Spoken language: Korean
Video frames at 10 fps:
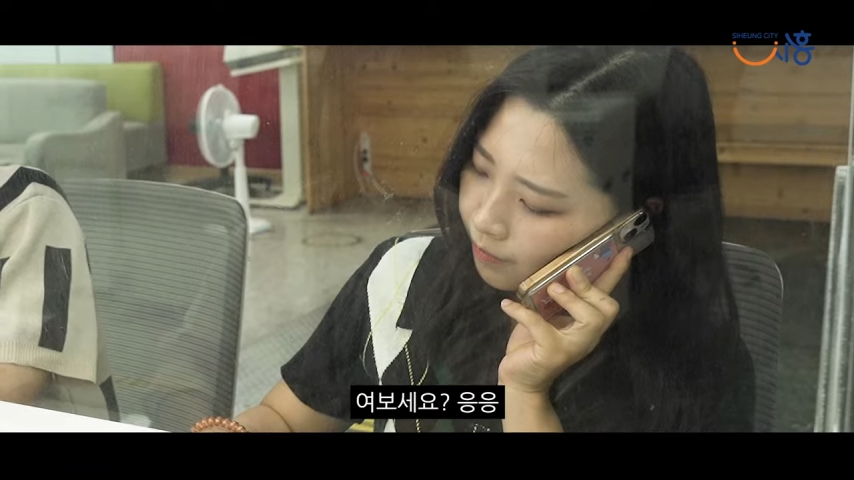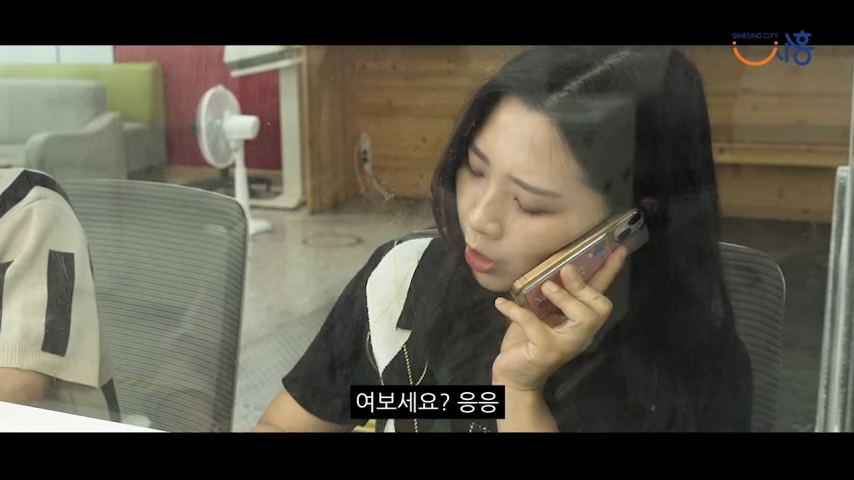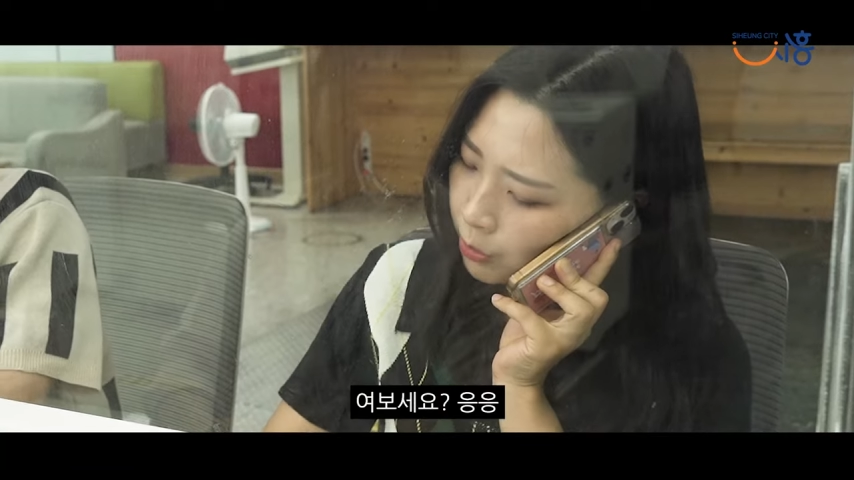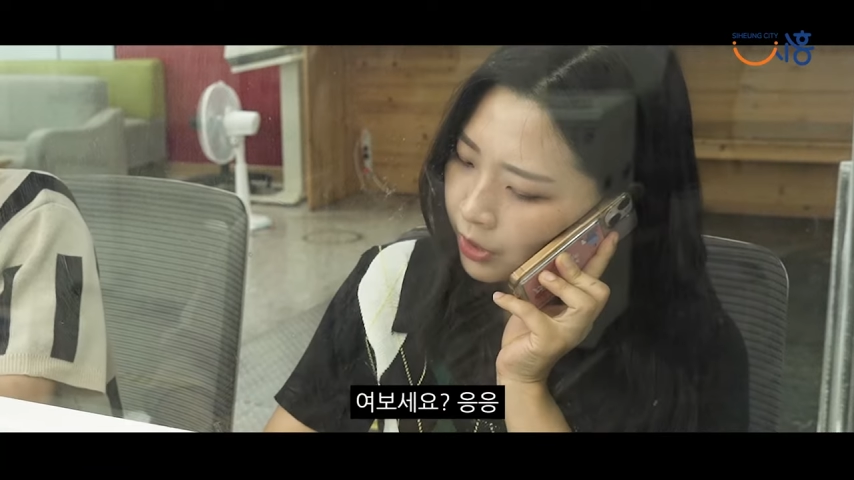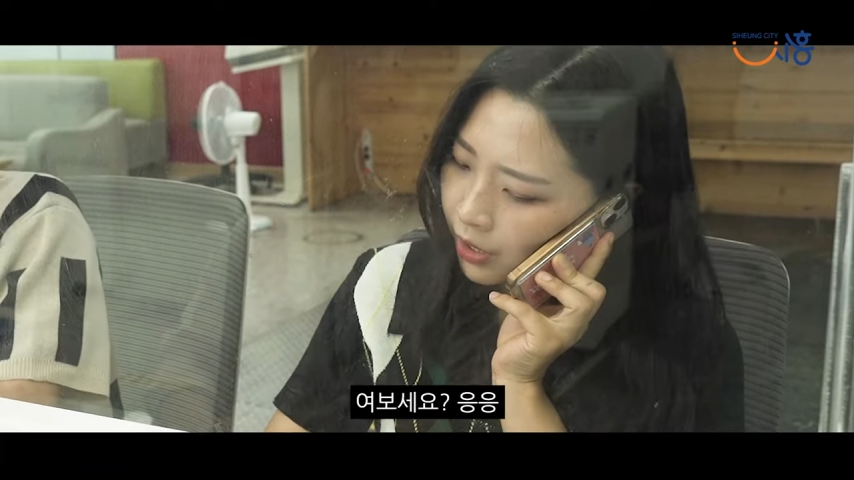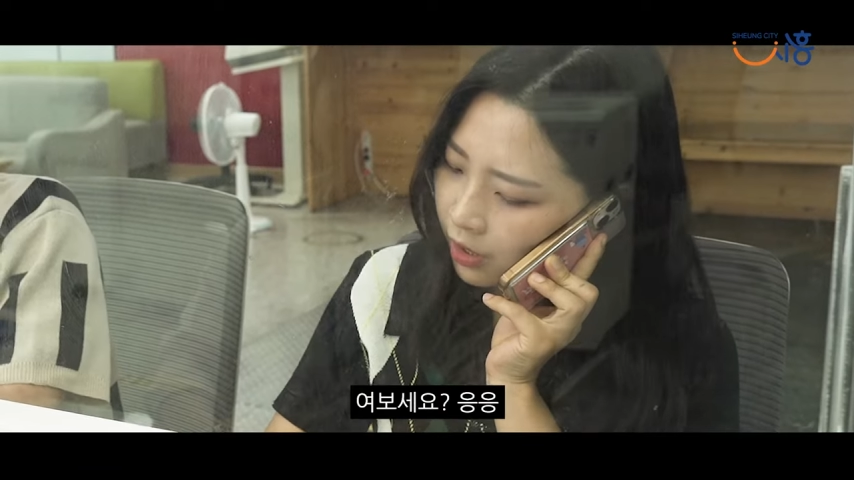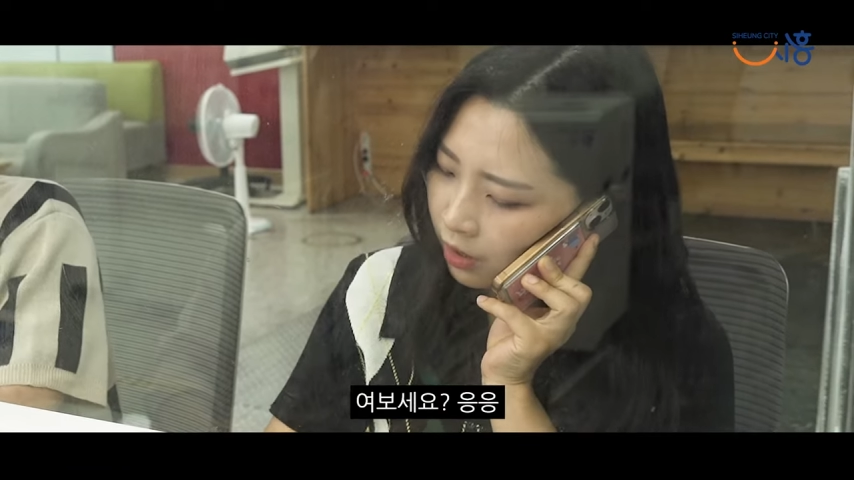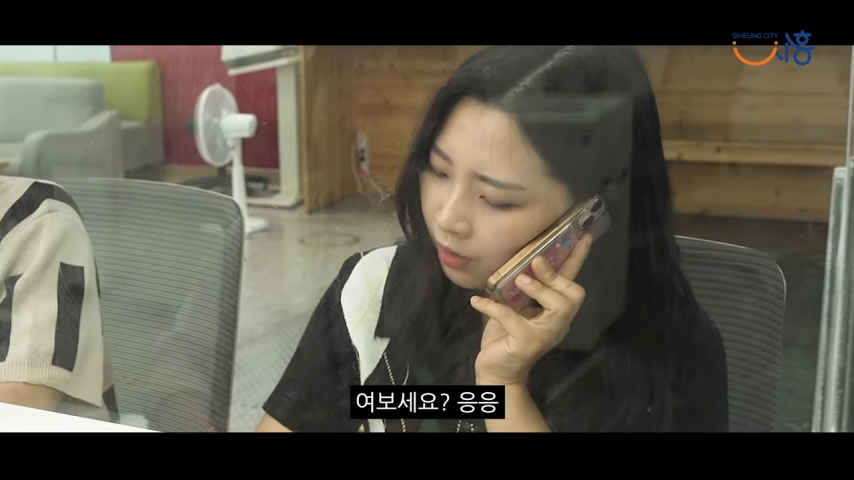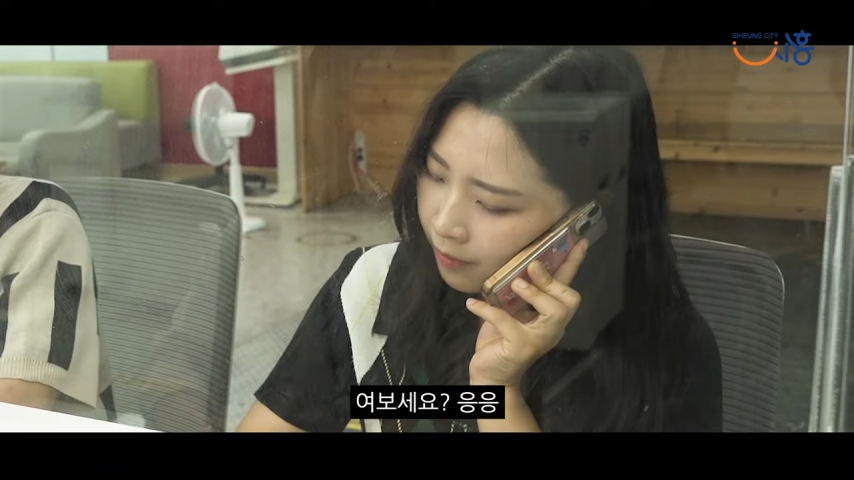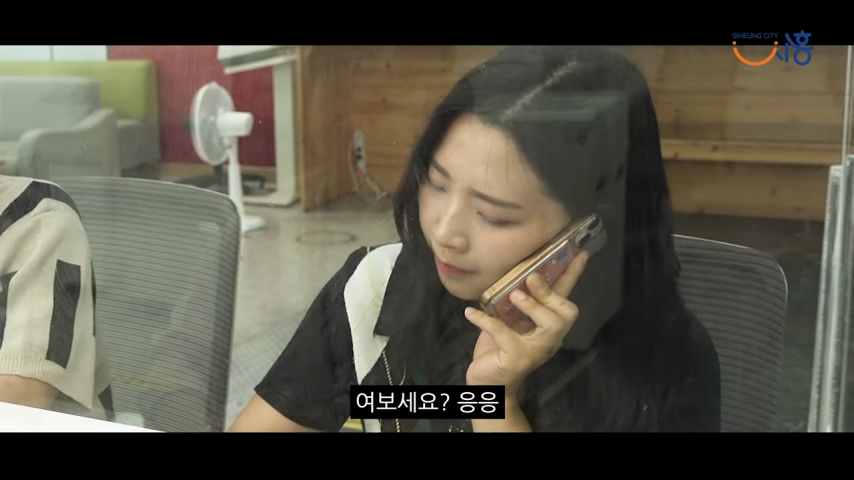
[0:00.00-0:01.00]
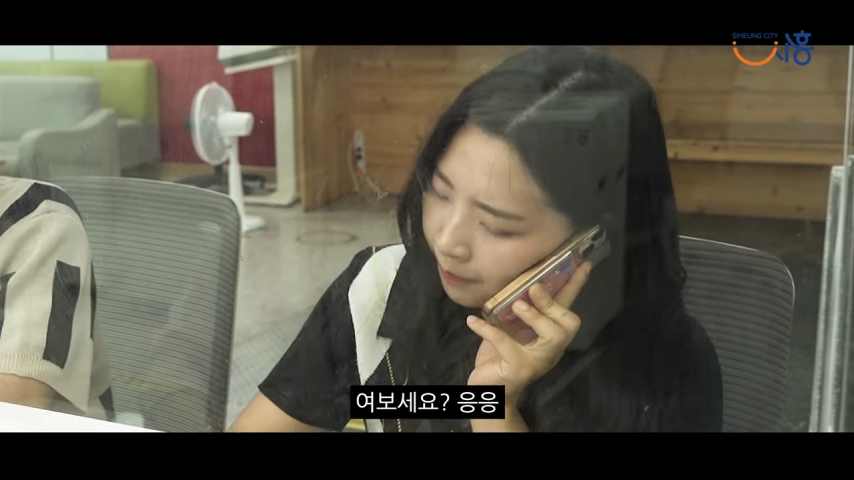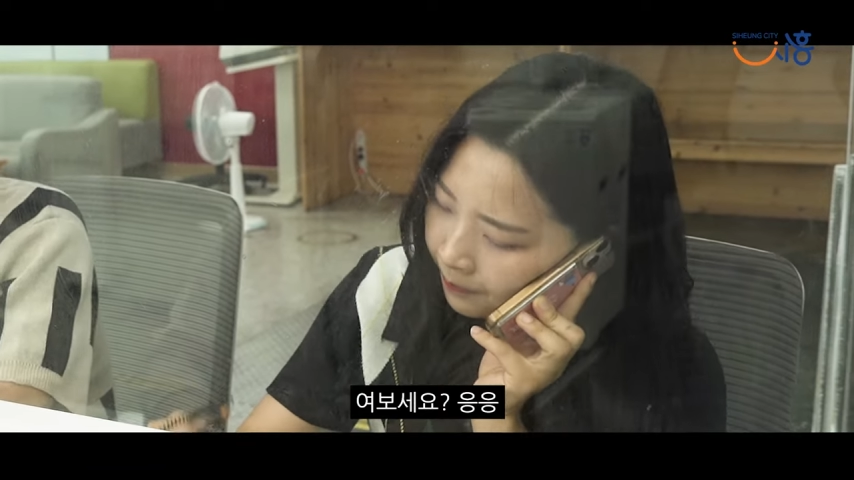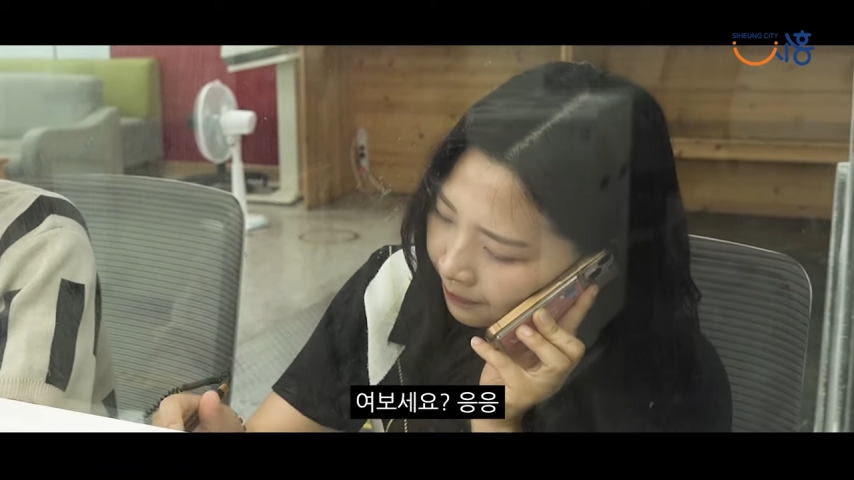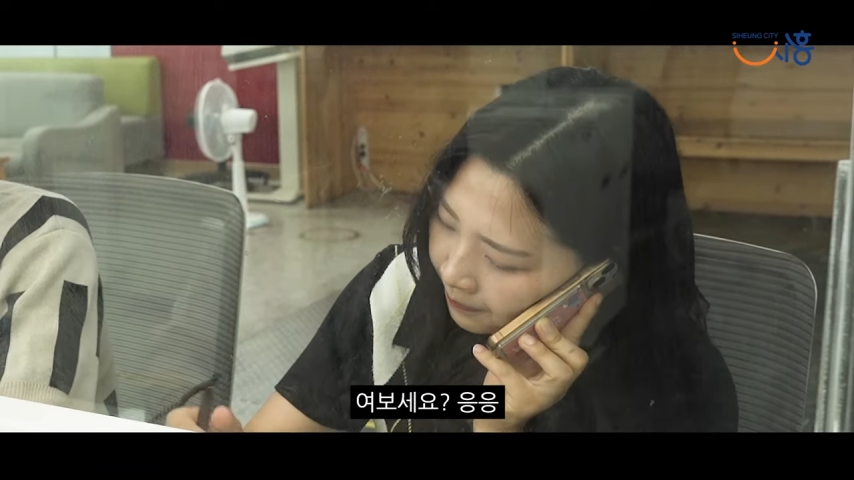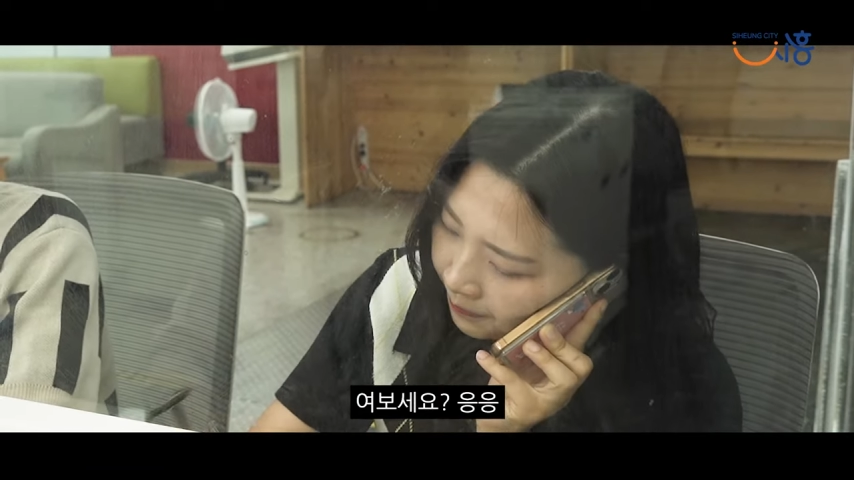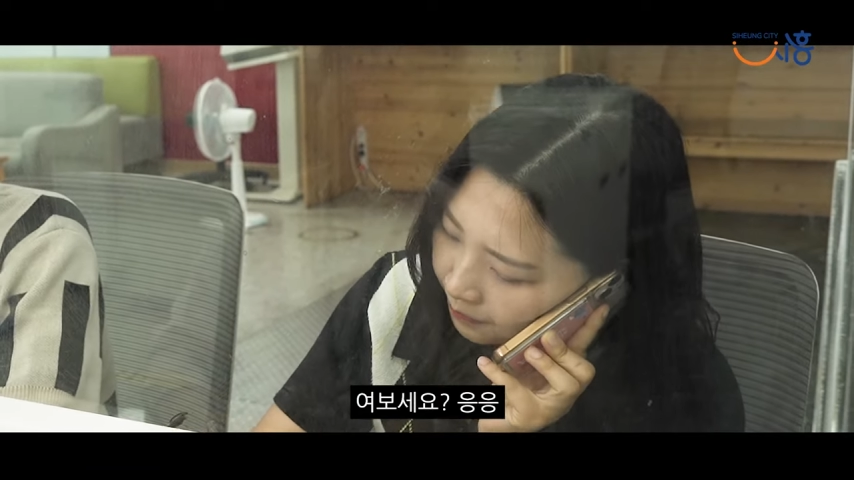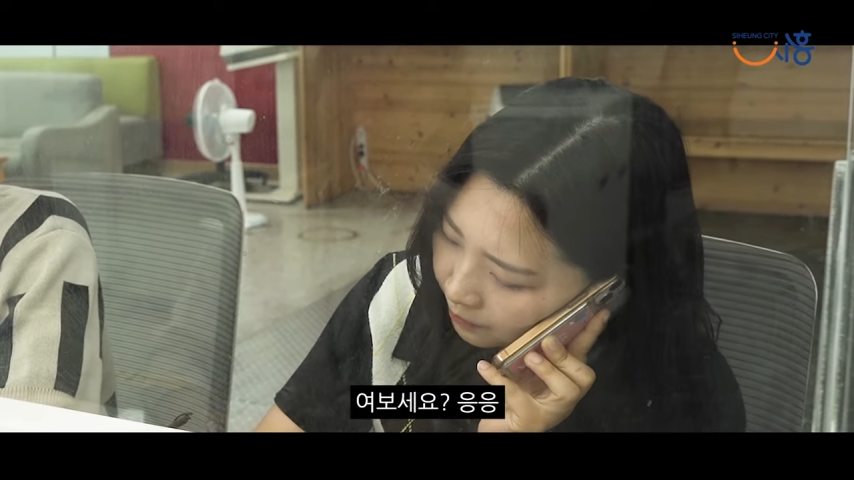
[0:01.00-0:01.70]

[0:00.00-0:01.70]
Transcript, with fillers: 여보세요? 응, 응.